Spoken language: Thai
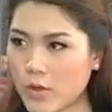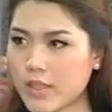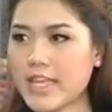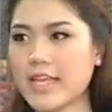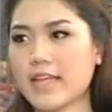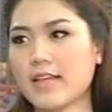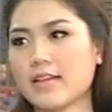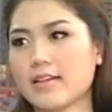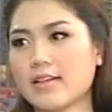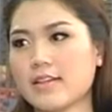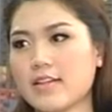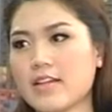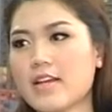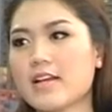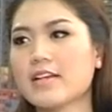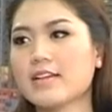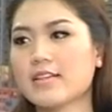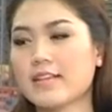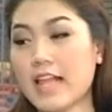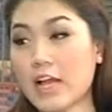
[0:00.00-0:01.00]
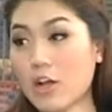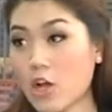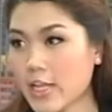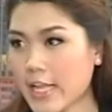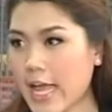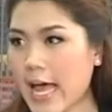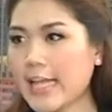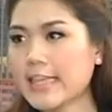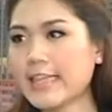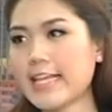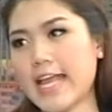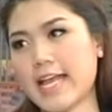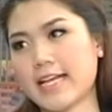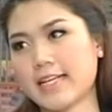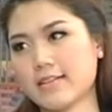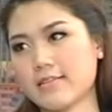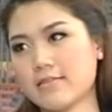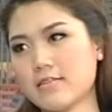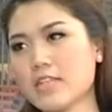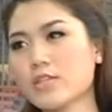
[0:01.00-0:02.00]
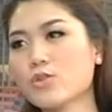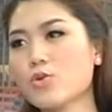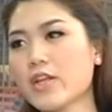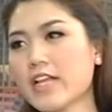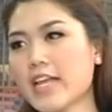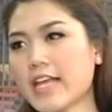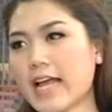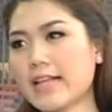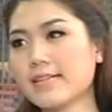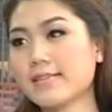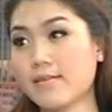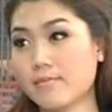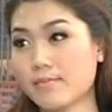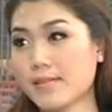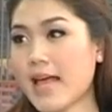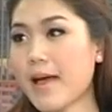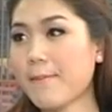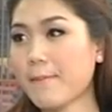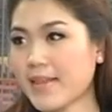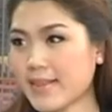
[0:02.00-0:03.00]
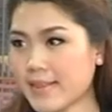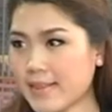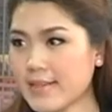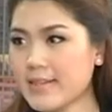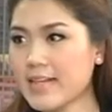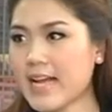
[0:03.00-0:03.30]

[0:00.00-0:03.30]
ลิกและก็ธาตุเหล็กที่ช่วยในการเสริมสร้างเม็ดเลื